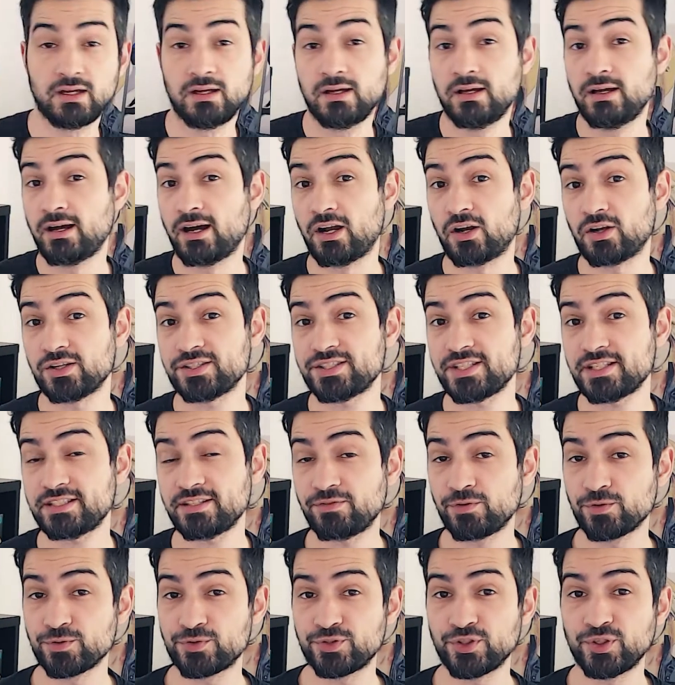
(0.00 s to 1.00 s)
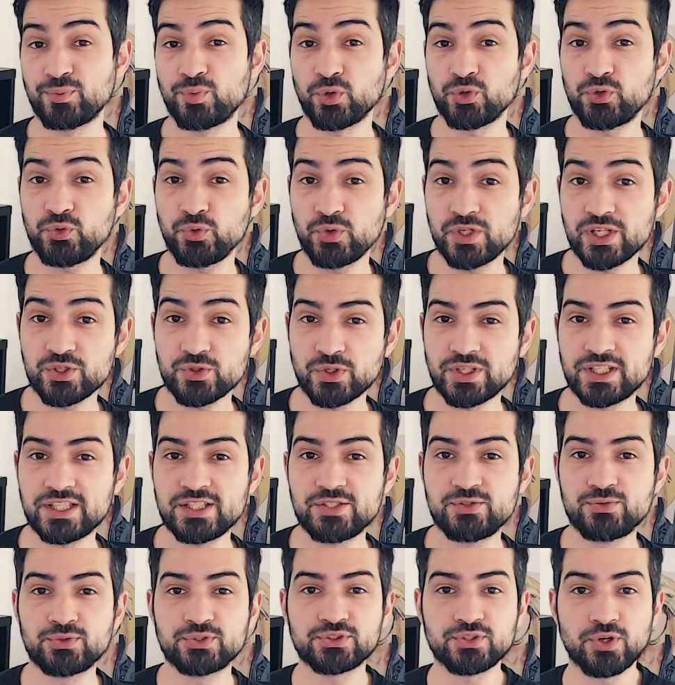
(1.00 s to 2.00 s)
Alors ça, ça fonctionne pour tous les jeux qui se
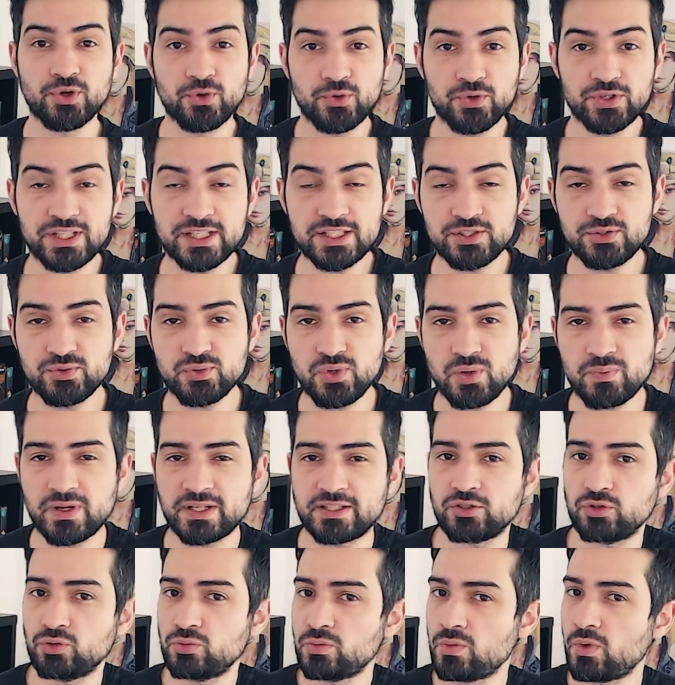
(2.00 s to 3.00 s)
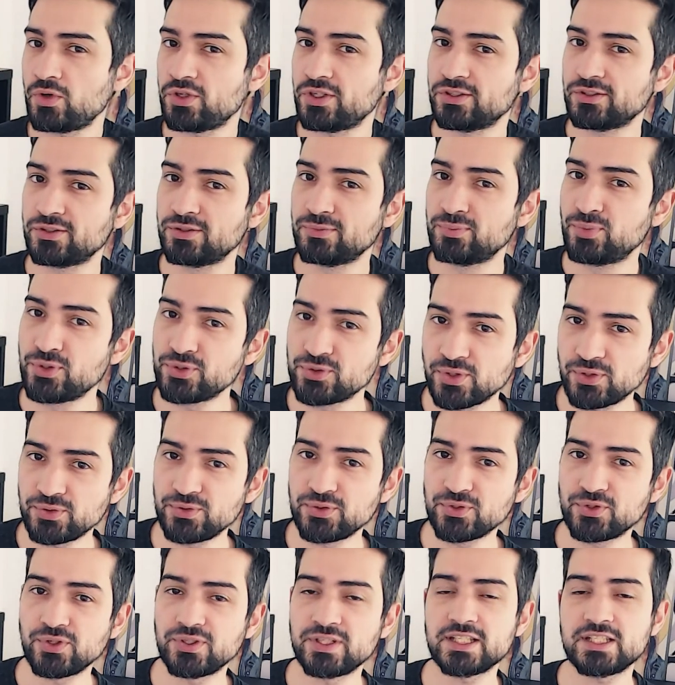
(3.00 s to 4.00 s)
jouent sans connexion, à partir du moment où il y a besoin d'une
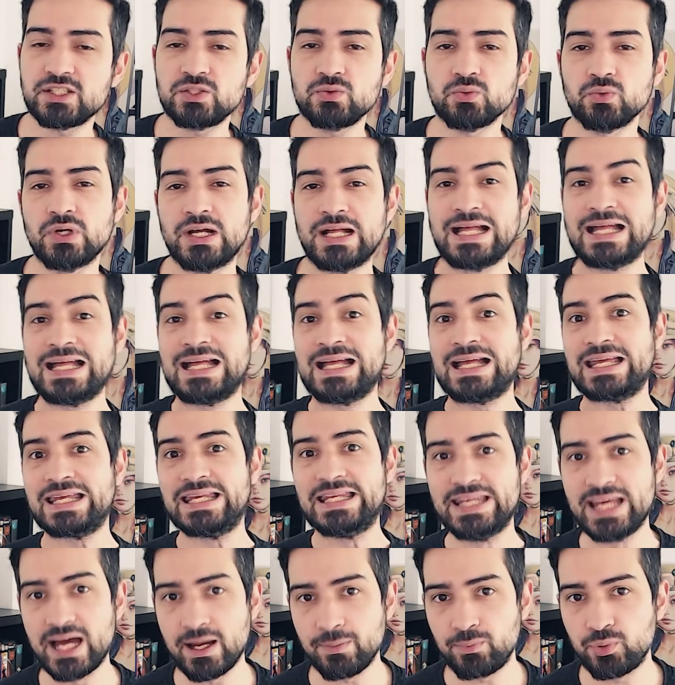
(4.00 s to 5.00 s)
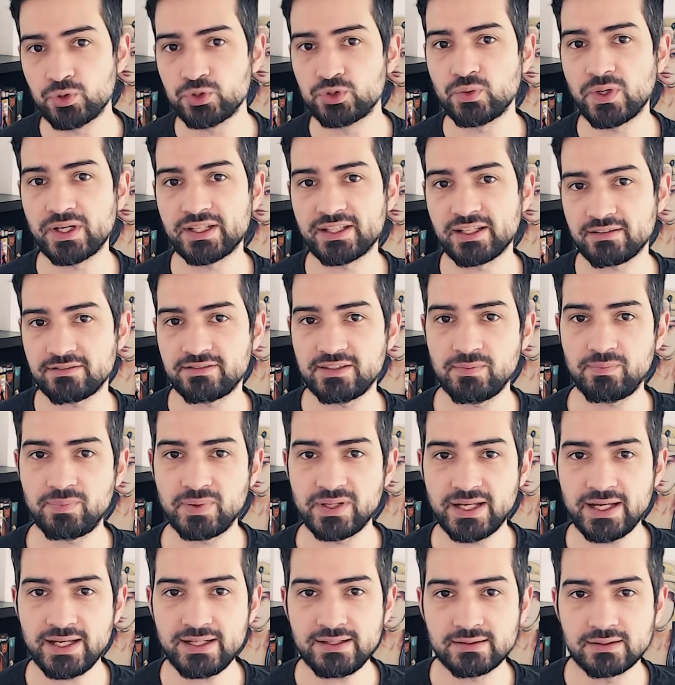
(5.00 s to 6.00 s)
connexion, il y a besoin d'un
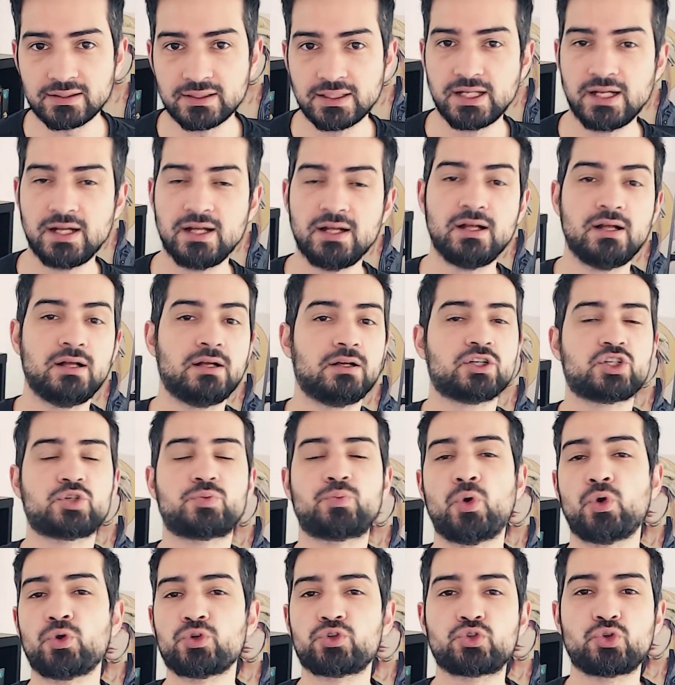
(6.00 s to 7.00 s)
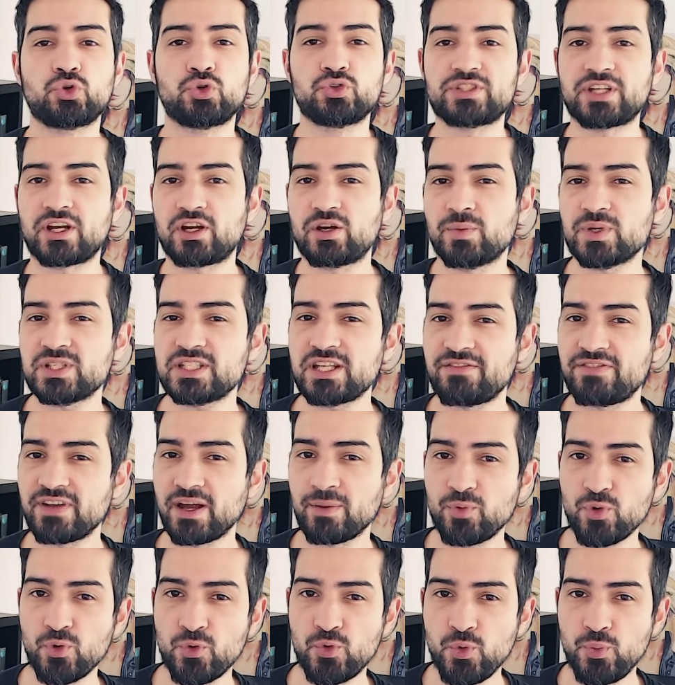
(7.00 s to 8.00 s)
VPN, pense que ça commence à faire
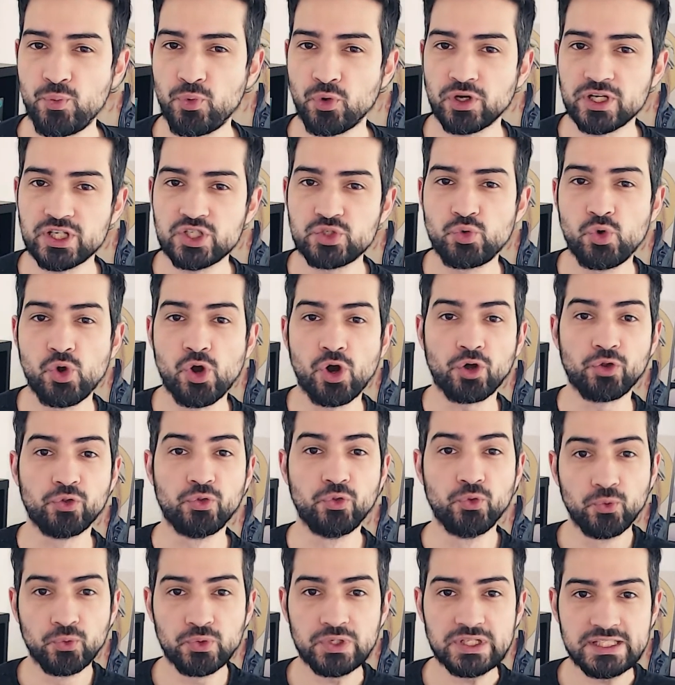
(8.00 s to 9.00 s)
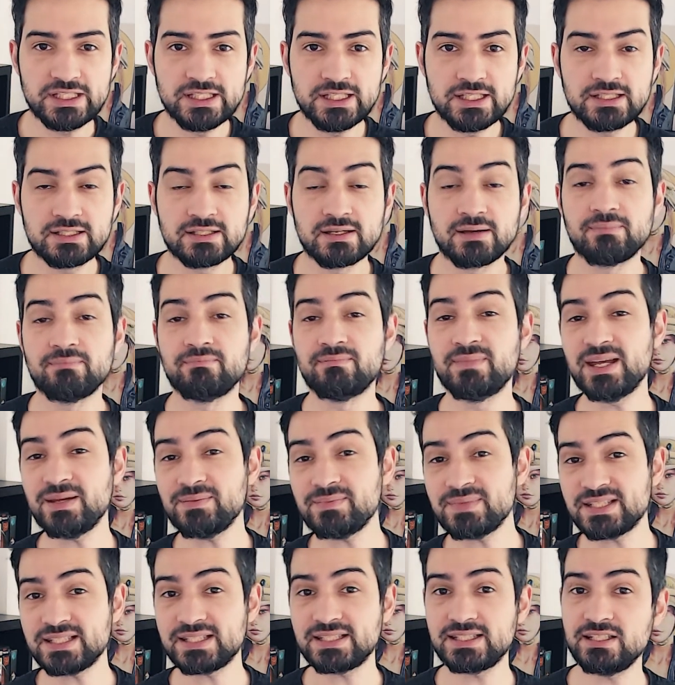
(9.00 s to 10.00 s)
beaucoup pour les joueurs non geeks, même
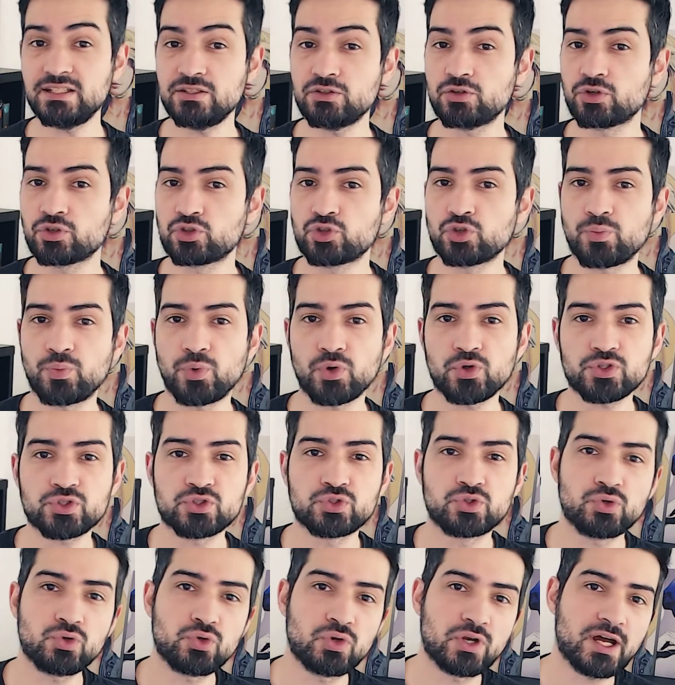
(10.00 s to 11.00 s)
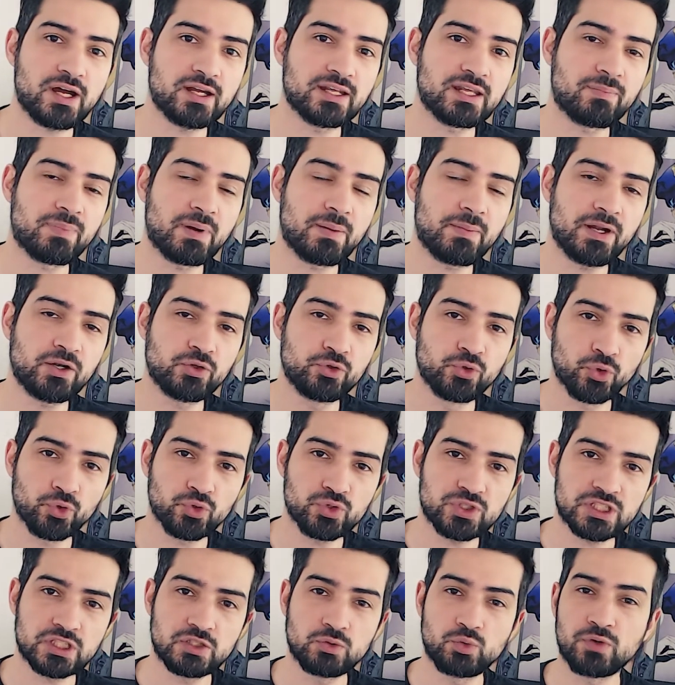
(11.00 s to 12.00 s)
si euh, je pense que là, il y a pas mal de Russes
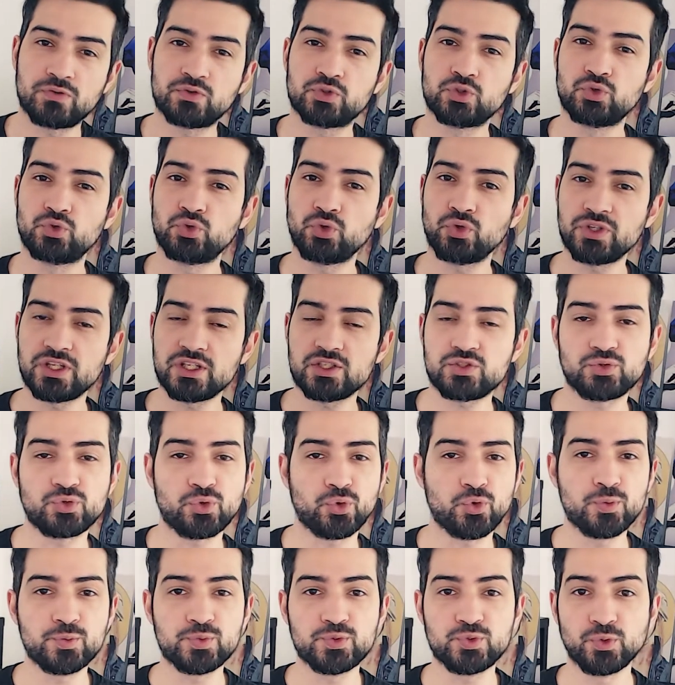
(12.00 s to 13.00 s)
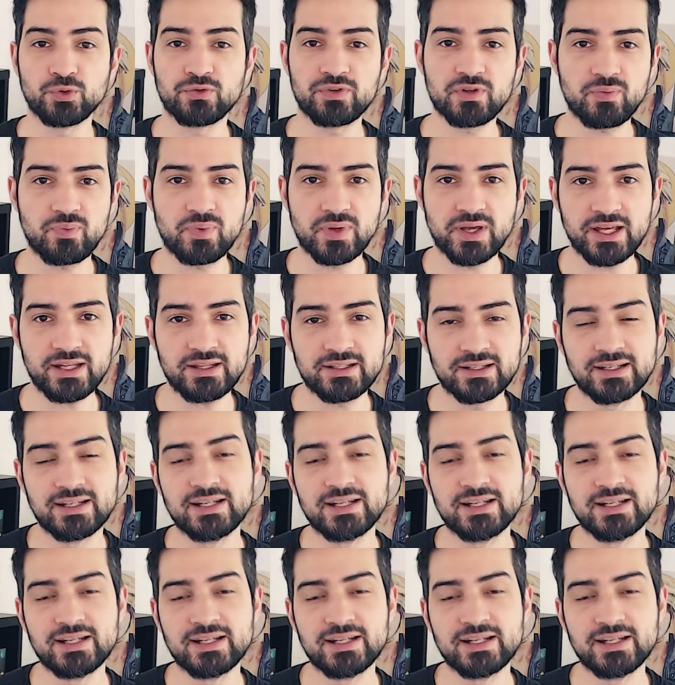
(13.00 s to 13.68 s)
qui peuvent se tourner sur l'option VPN